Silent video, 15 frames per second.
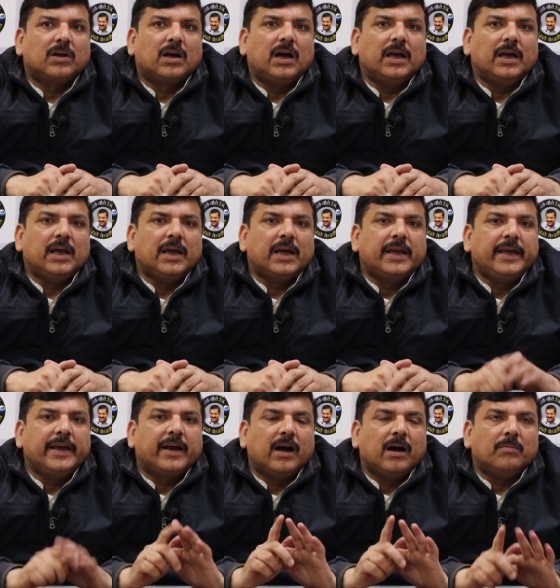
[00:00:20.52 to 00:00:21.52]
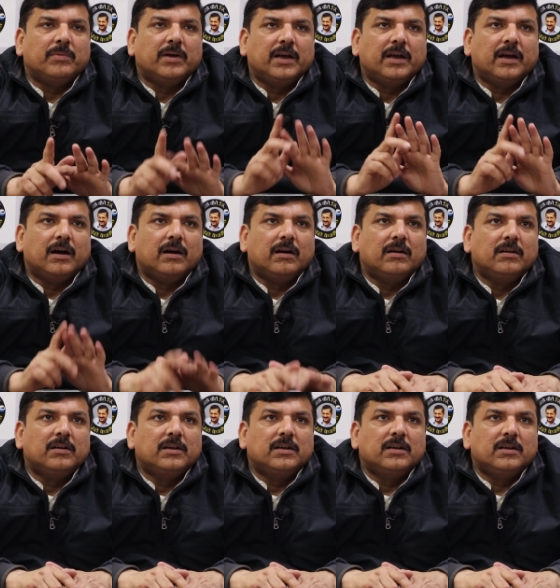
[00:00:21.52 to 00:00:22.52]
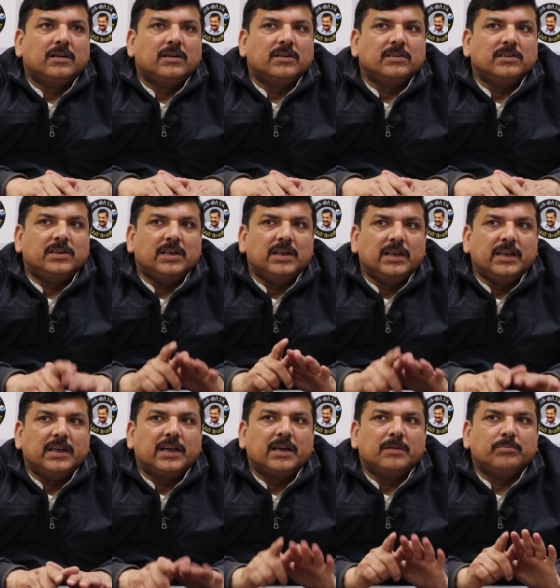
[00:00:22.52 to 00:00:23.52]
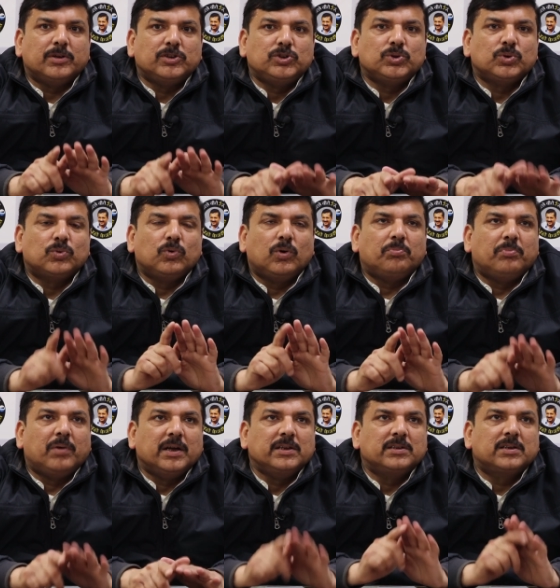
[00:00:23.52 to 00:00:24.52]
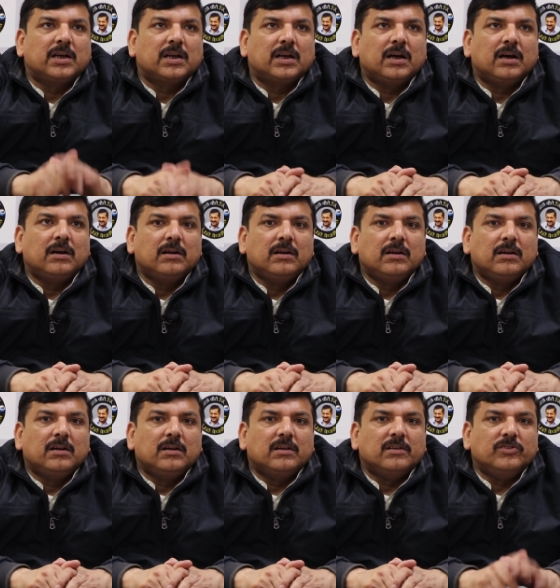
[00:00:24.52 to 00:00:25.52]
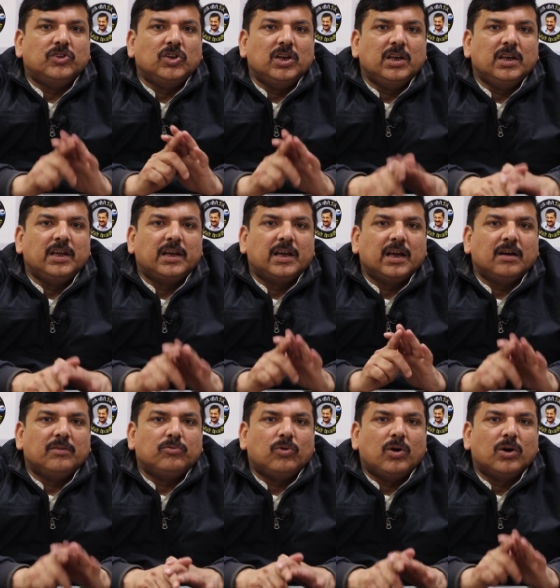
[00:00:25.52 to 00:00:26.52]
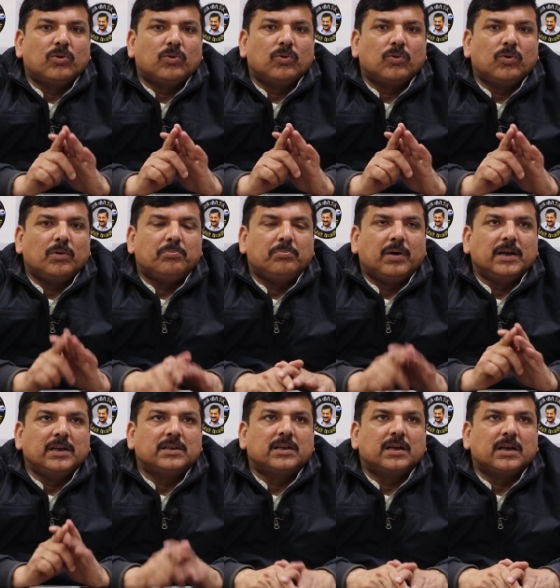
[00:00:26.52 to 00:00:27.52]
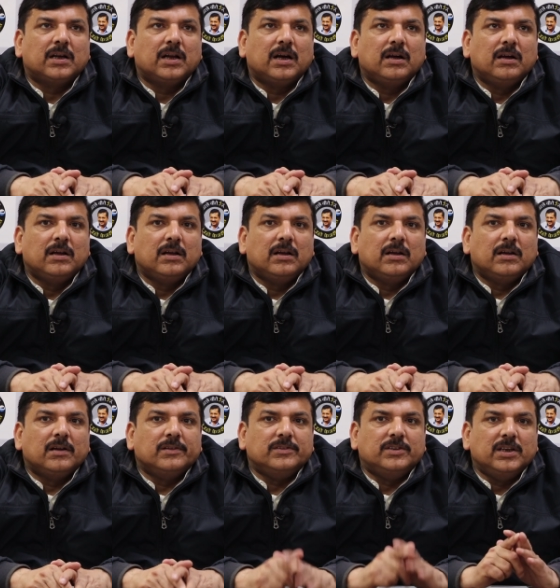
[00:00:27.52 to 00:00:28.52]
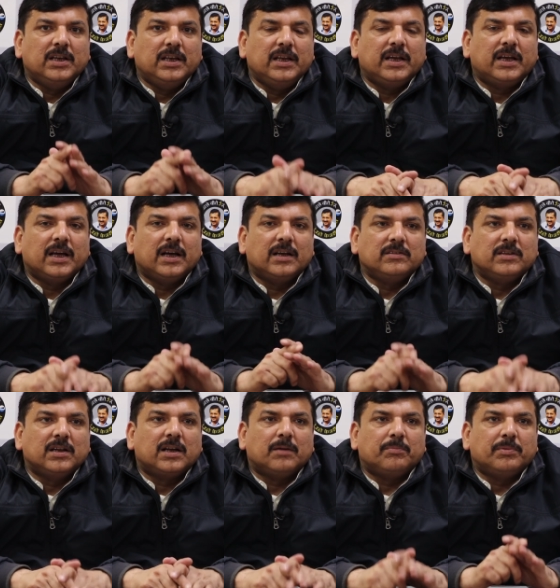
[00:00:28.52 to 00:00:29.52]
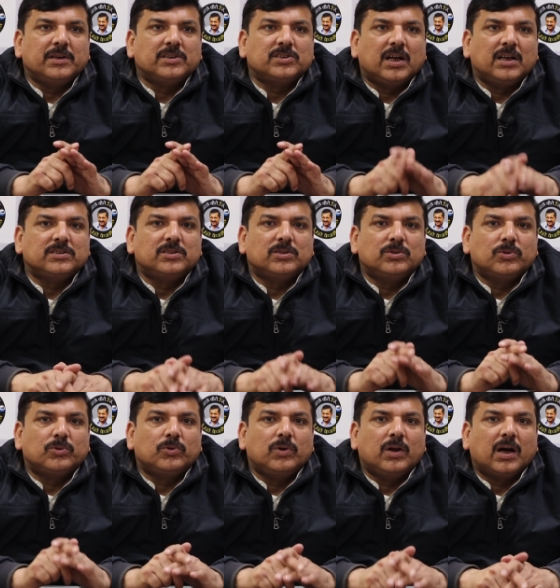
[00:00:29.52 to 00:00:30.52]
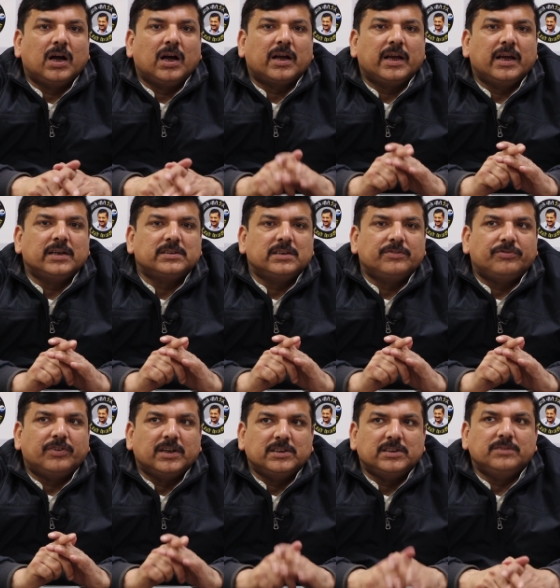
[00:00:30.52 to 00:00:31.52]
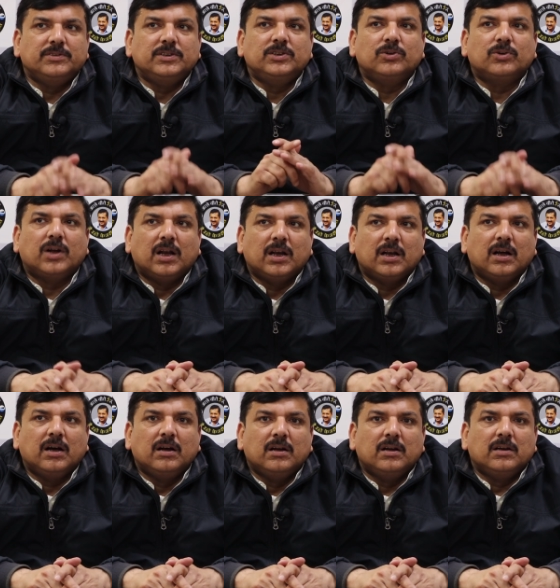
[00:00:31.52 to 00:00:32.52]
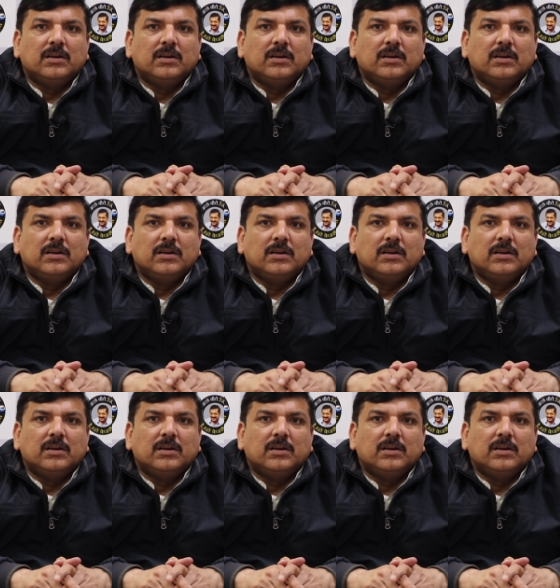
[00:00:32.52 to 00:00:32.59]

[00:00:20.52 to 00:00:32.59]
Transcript: उनका एक ही काम है यहां दिल्ली के बच्चों को अपमानित करना दिल्ली के अभिभावकों को अपमानित करना दिल्ली के अंदर अपने सांसदों को लगा के ऐसे फर्जी वीडियो डालना